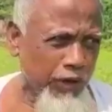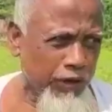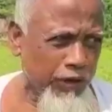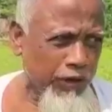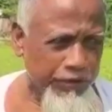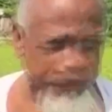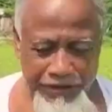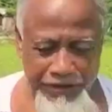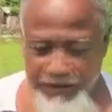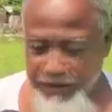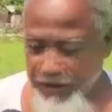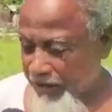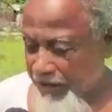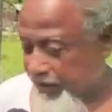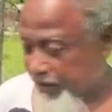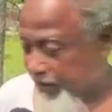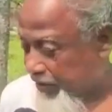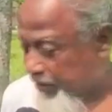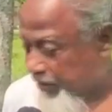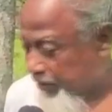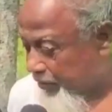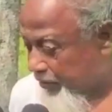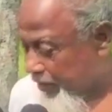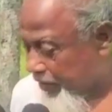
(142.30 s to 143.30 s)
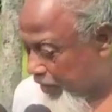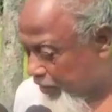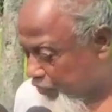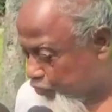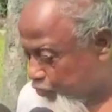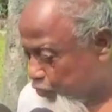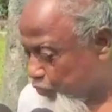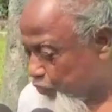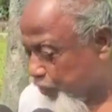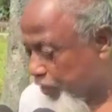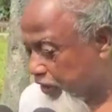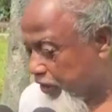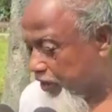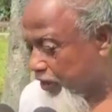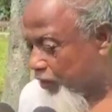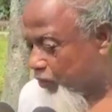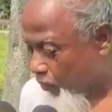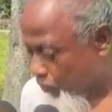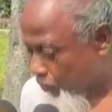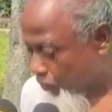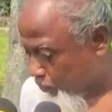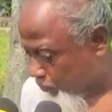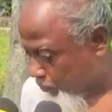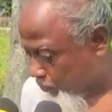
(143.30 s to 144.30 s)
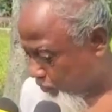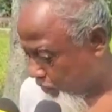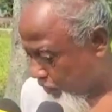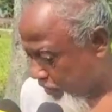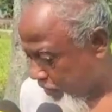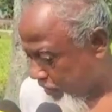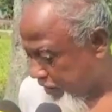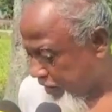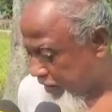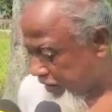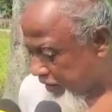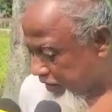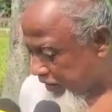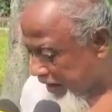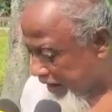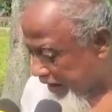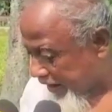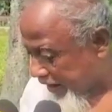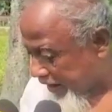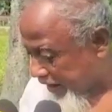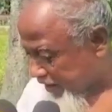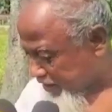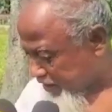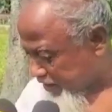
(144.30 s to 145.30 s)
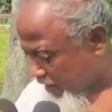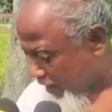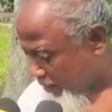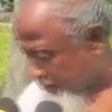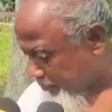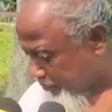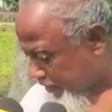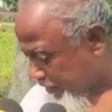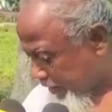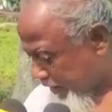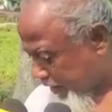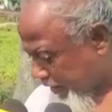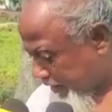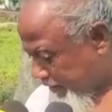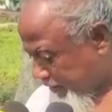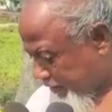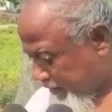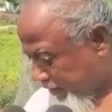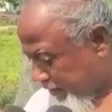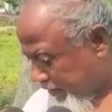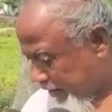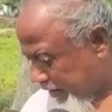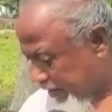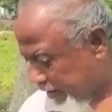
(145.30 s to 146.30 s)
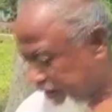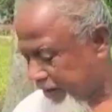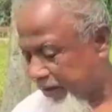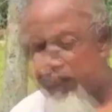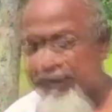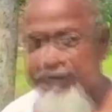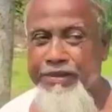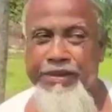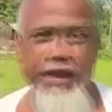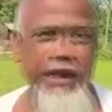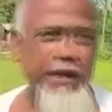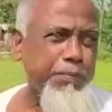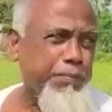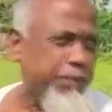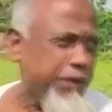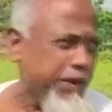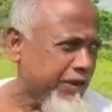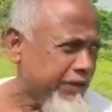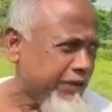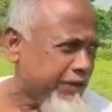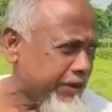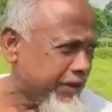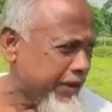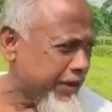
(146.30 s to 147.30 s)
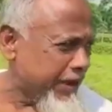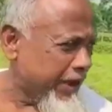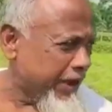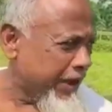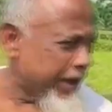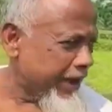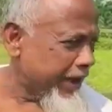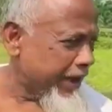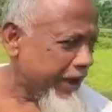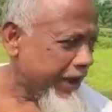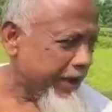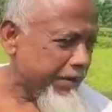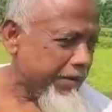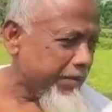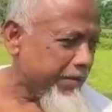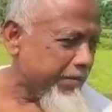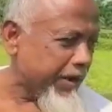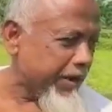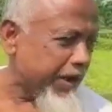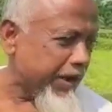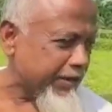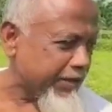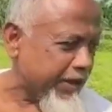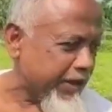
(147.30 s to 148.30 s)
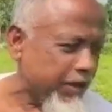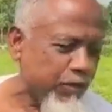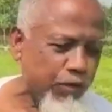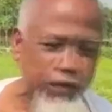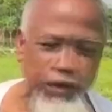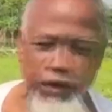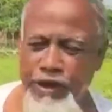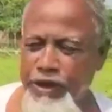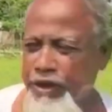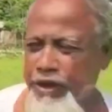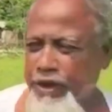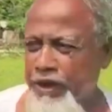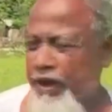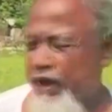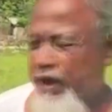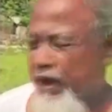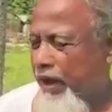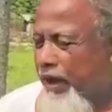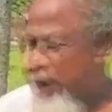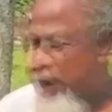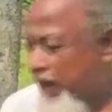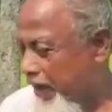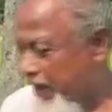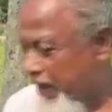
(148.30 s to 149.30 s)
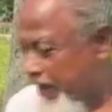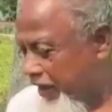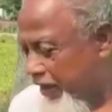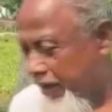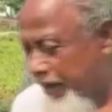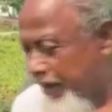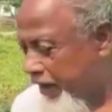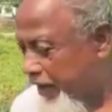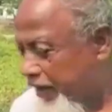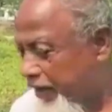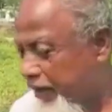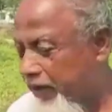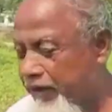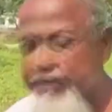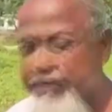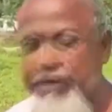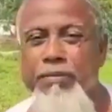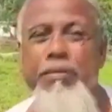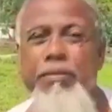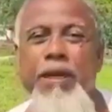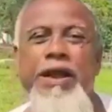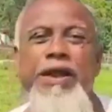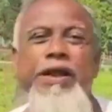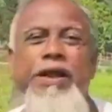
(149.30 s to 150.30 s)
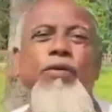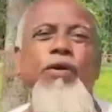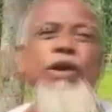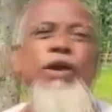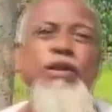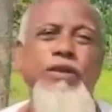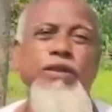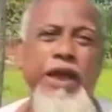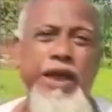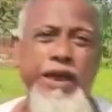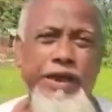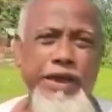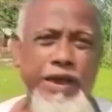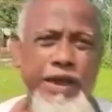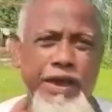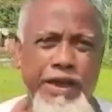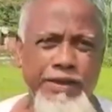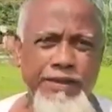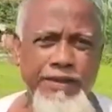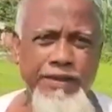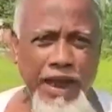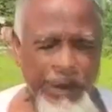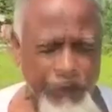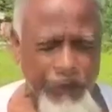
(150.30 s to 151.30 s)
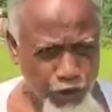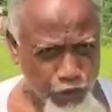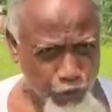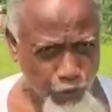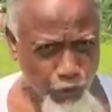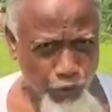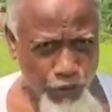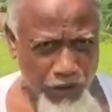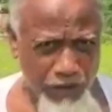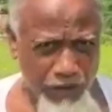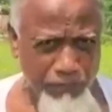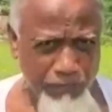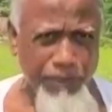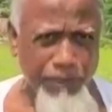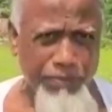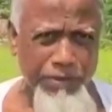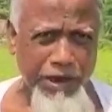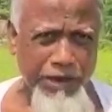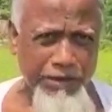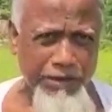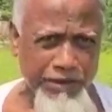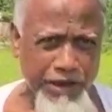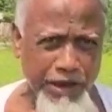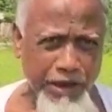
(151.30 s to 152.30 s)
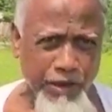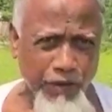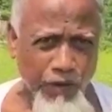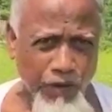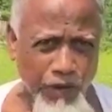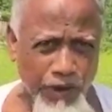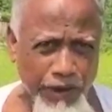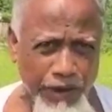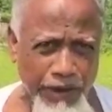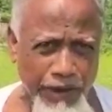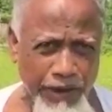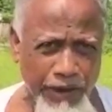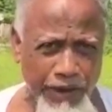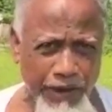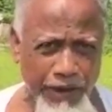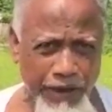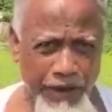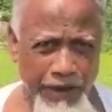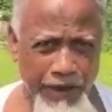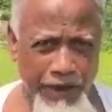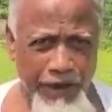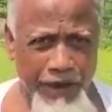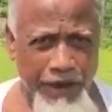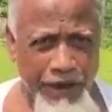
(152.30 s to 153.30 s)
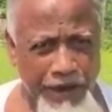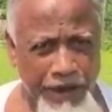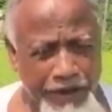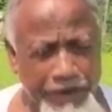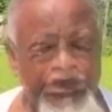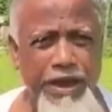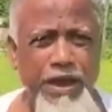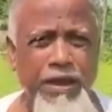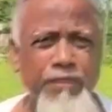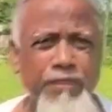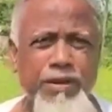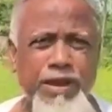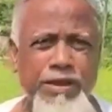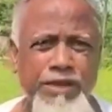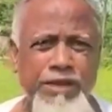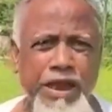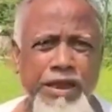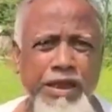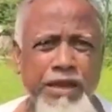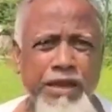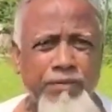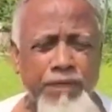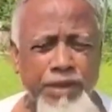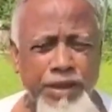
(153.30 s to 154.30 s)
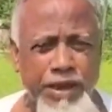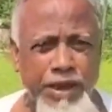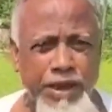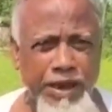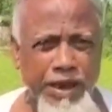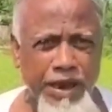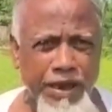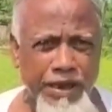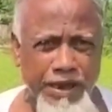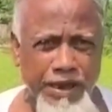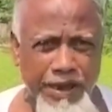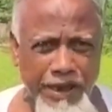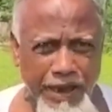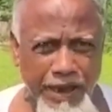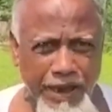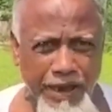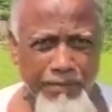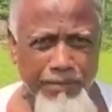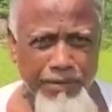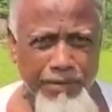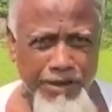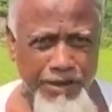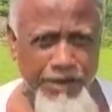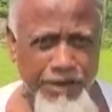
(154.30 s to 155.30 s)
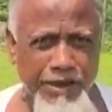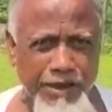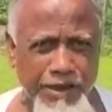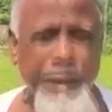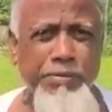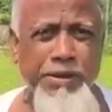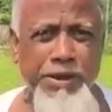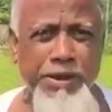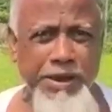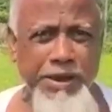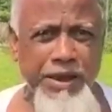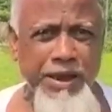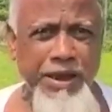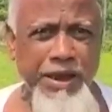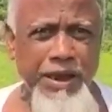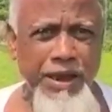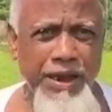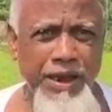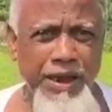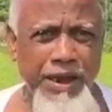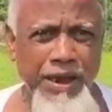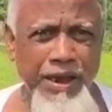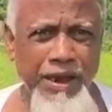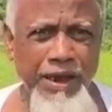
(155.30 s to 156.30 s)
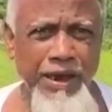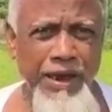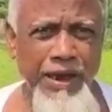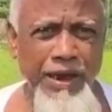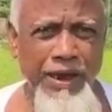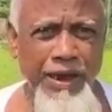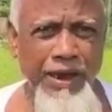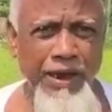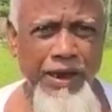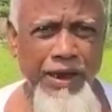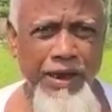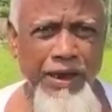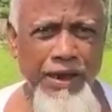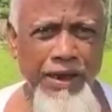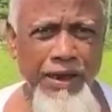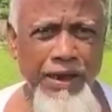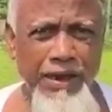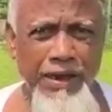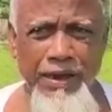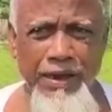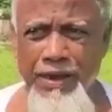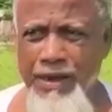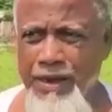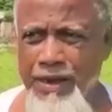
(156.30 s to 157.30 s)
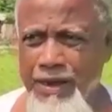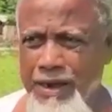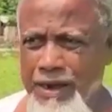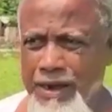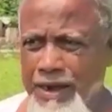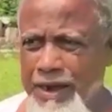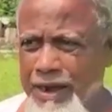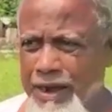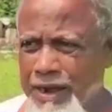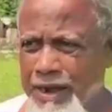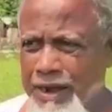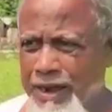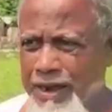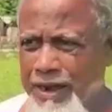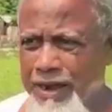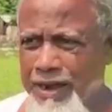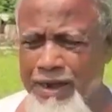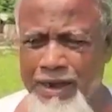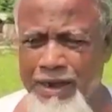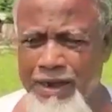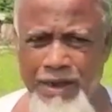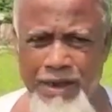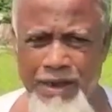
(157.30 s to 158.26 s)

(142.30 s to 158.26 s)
যেটা ন্যায্য সেটা করুক এখানে সামনে দেখেন রাস্তার পিস এইভাবে রাস্তা হইলে হ্যাঁ এই রাস্তা মানি নেওয়া যায় না যাতে সঠিকভাবে রাস্তাটা হয় এইটাই আমরা চাই আমাদের এখানে এলাকাবাসীর দাবি কয়দিন হলো এখানে পিচ পড়েছে